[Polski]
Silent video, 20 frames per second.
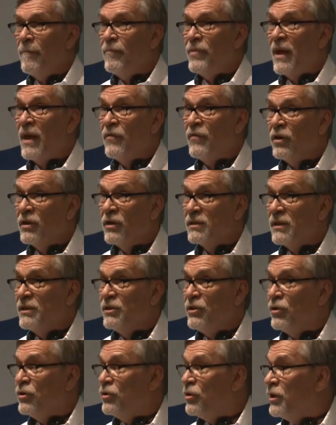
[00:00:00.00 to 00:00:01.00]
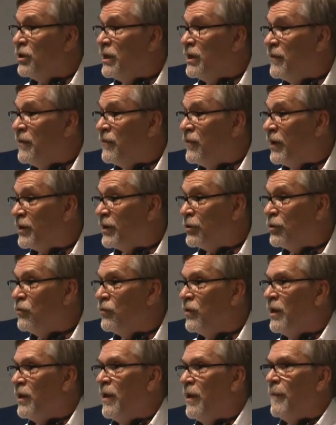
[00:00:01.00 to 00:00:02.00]
nawiązać do, do jej
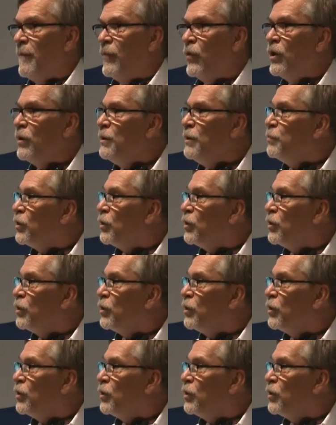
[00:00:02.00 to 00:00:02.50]
efektów. No i